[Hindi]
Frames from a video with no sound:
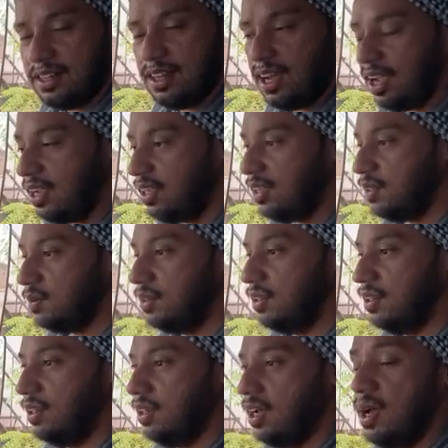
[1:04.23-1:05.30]
दिखाई
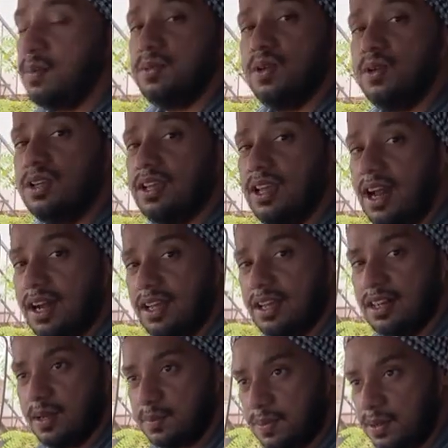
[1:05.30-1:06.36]
हमने उनकी गाड़ी
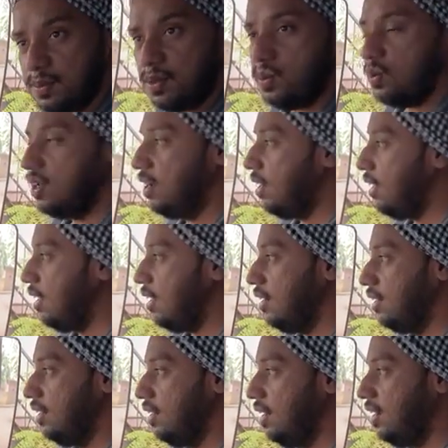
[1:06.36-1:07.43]
का नंबर भी नोट करा
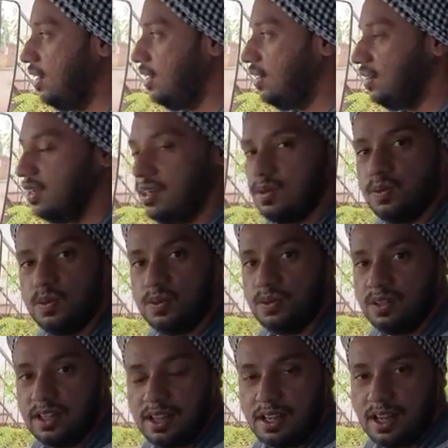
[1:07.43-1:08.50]
लेकिन
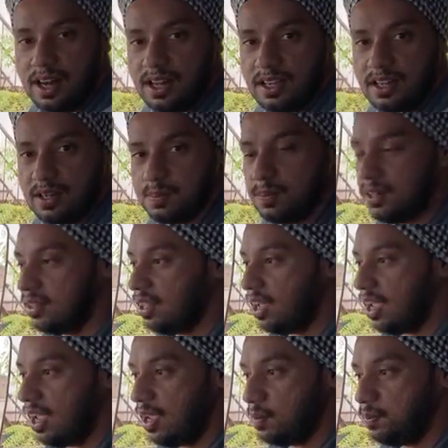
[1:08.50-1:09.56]
उनकी गाड़ी का नंबर था
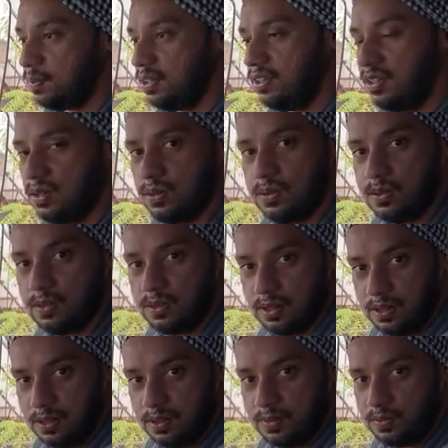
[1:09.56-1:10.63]
एम पी जीरो
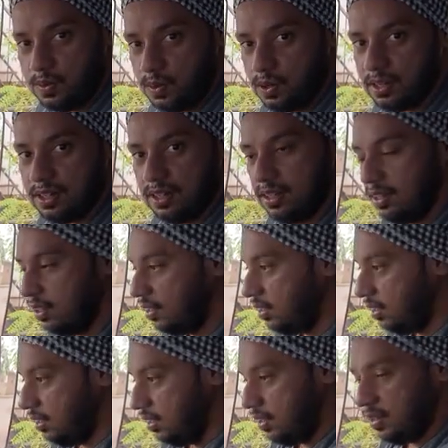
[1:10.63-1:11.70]
फोर
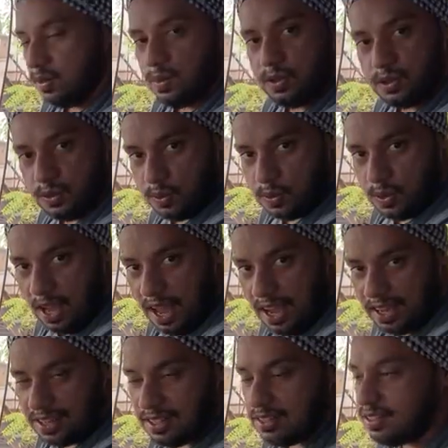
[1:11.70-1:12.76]
और जो
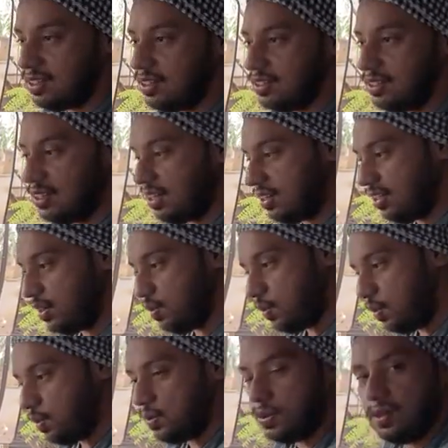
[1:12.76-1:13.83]
आगे की सीरीज रहती है
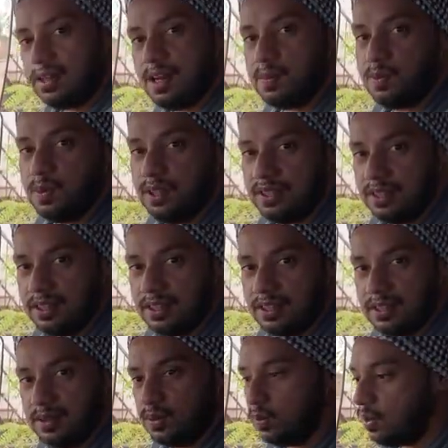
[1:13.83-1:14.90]
वो रप हुई थी
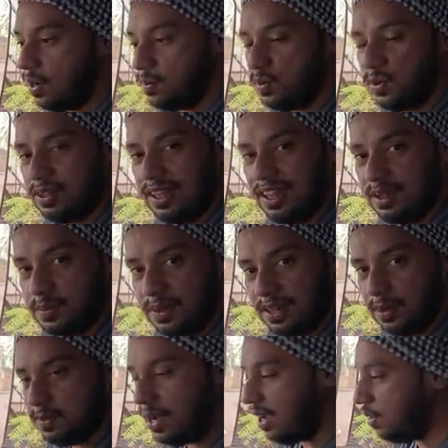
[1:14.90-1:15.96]
तो हम वो देख भी
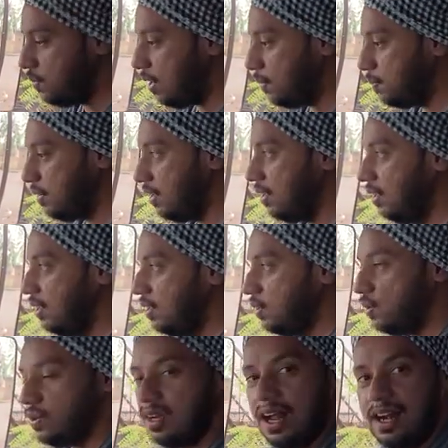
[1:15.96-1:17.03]
नहीं पाए वहाँ पे
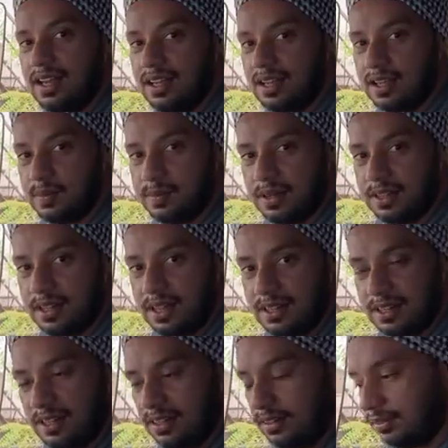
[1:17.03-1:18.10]
और गाड़ी का नंबर था
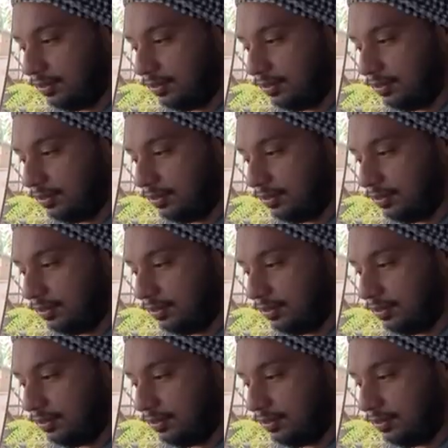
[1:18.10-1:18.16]
जी